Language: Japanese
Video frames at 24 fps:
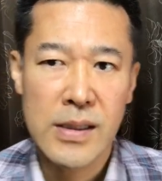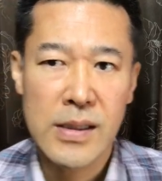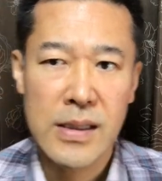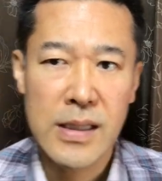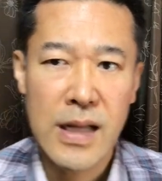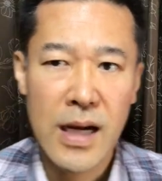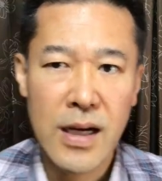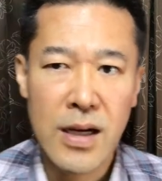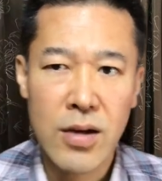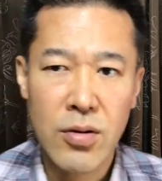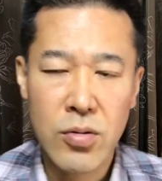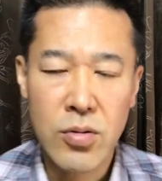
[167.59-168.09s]

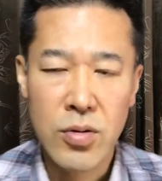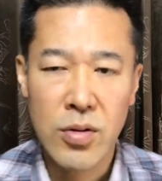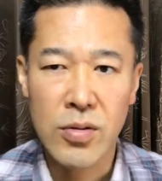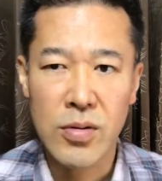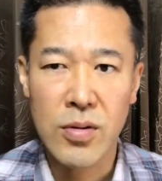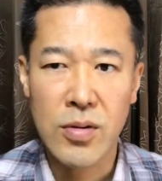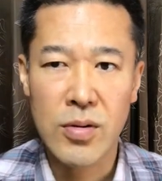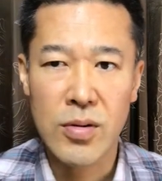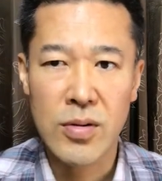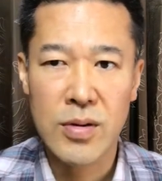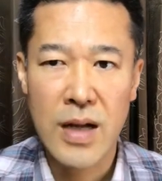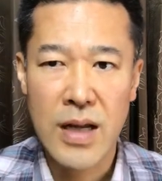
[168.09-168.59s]
何かを
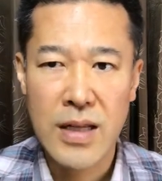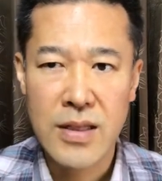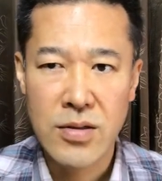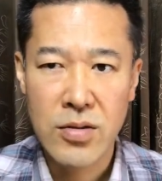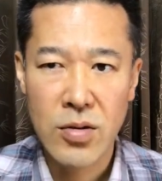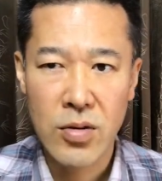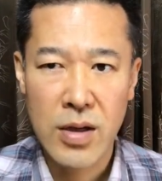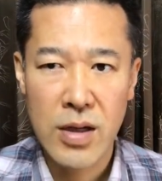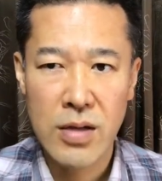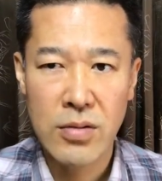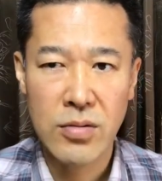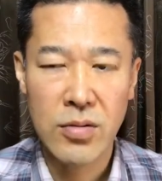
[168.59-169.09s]
こう成し
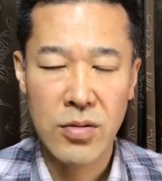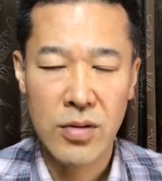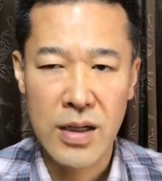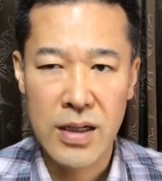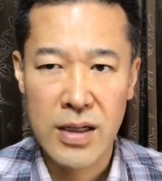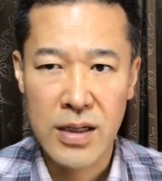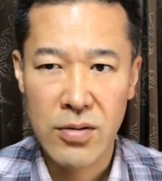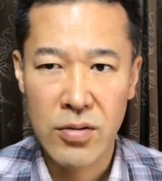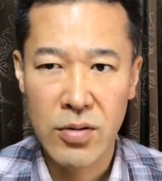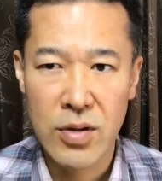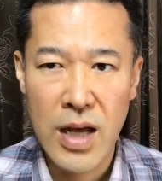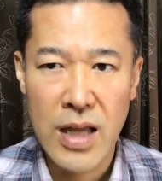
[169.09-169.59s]
遂げるとか
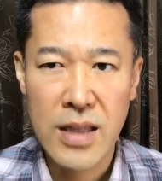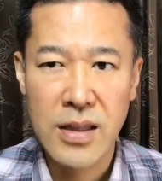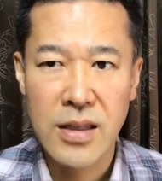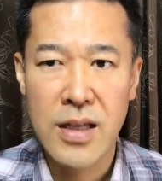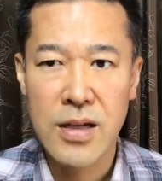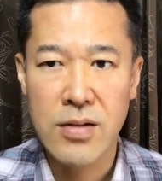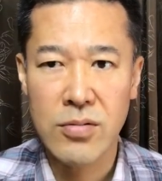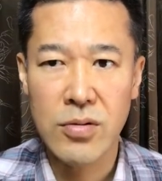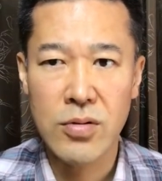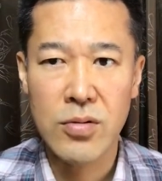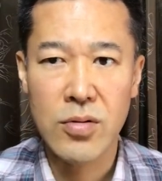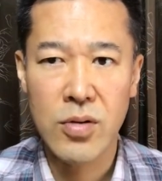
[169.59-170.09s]
こうやって
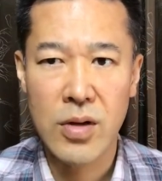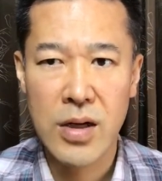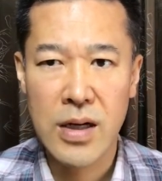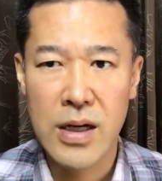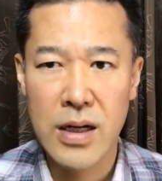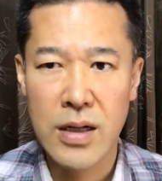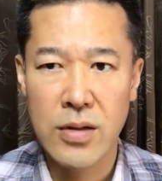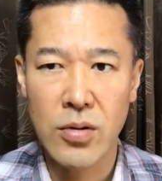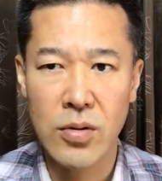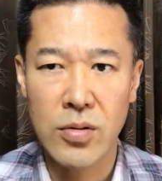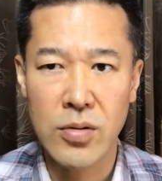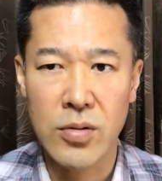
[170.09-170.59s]
いくこれか
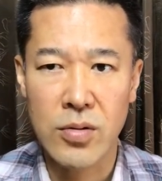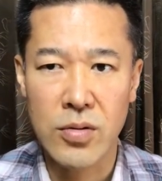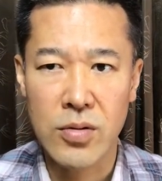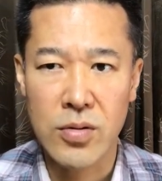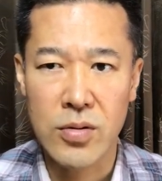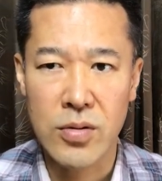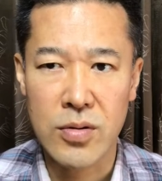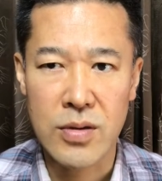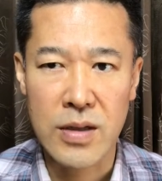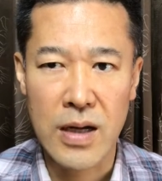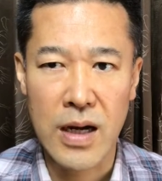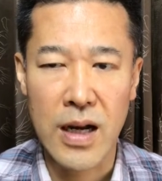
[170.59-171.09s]
らどんどん
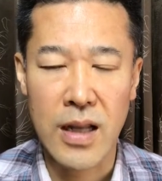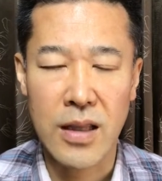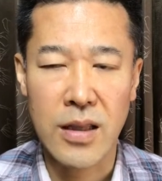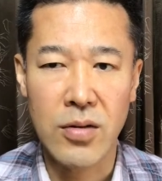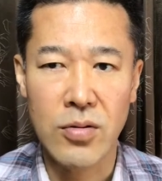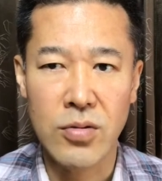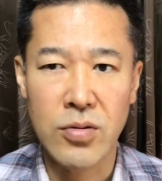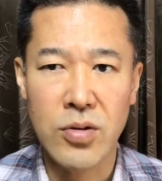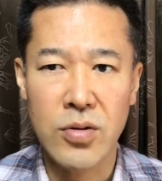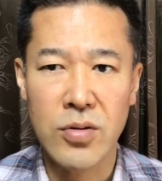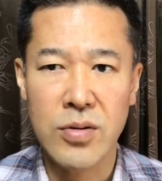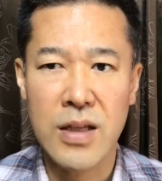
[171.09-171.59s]
こう空手
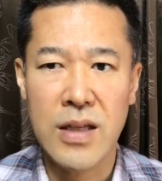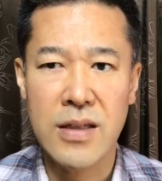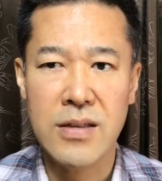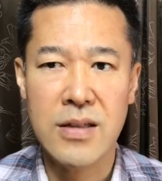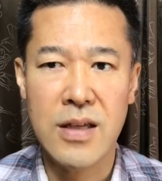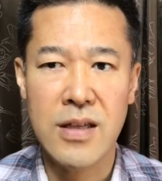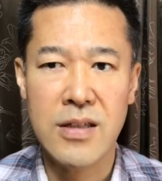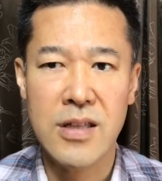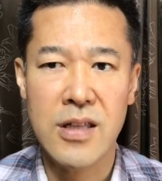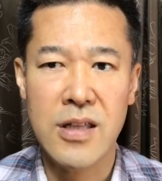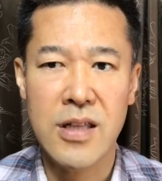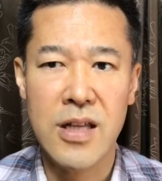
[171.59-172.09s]
を上達
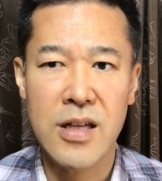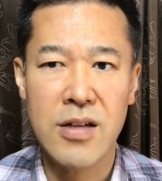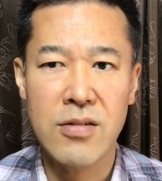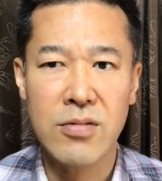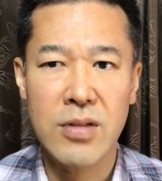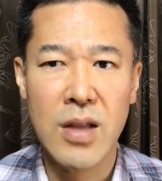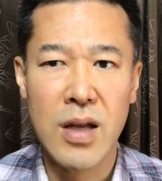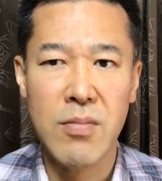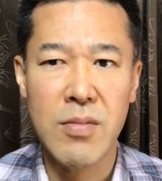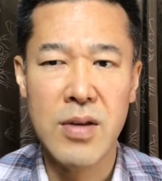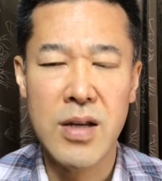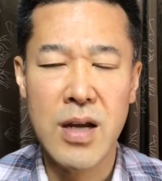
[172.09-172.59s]
させていく
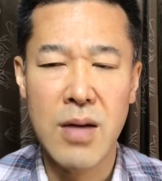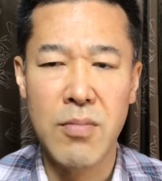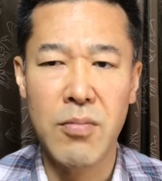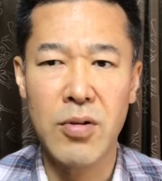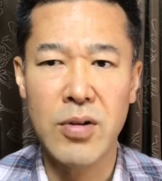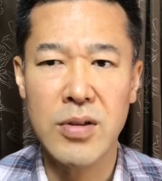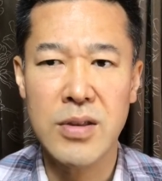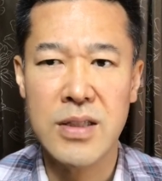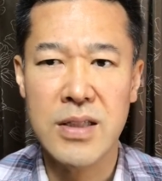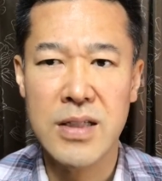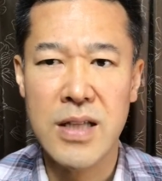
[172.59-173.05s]
ためには凡事